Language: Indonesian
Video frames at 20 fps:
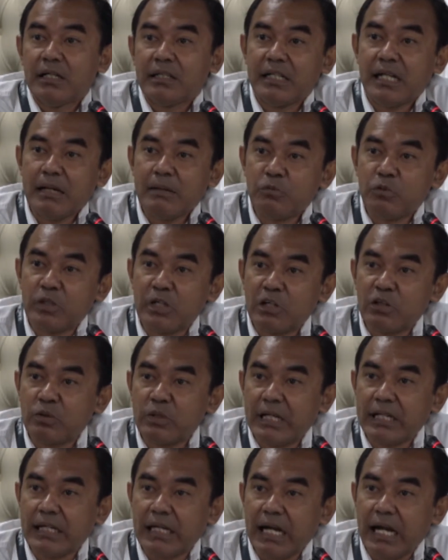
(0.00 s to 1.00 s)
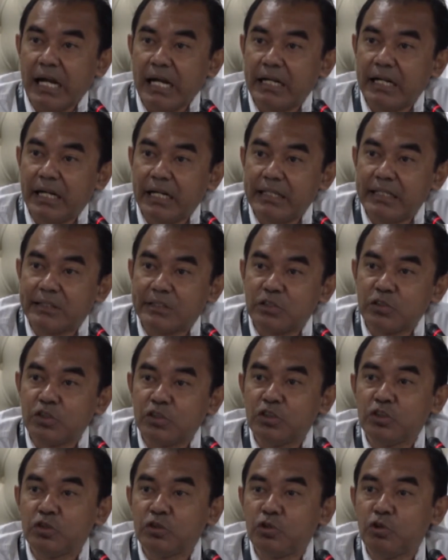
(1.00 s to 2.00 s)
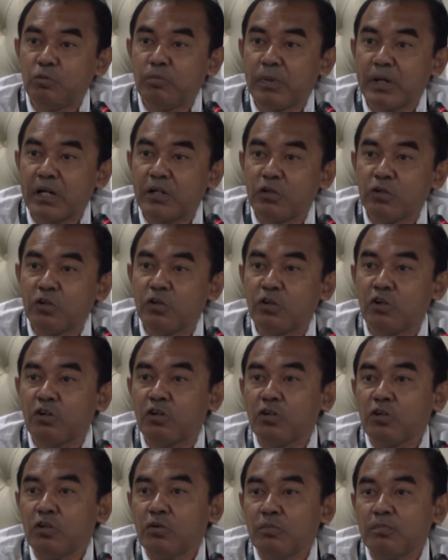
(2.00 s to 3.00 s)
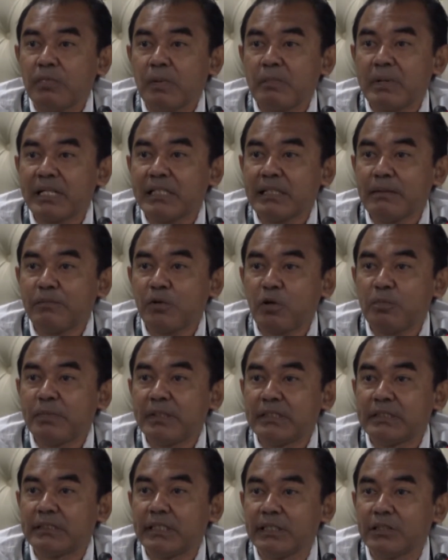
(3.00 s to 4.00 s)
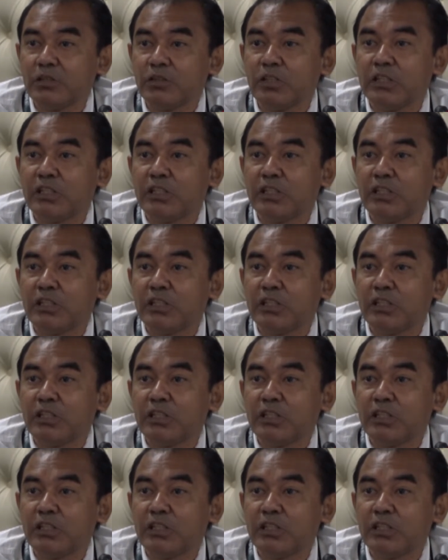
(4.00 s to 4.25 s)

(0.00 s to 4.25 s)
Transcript: dalam undang-undang yang ada itu gubernur pemerintah provinsi itu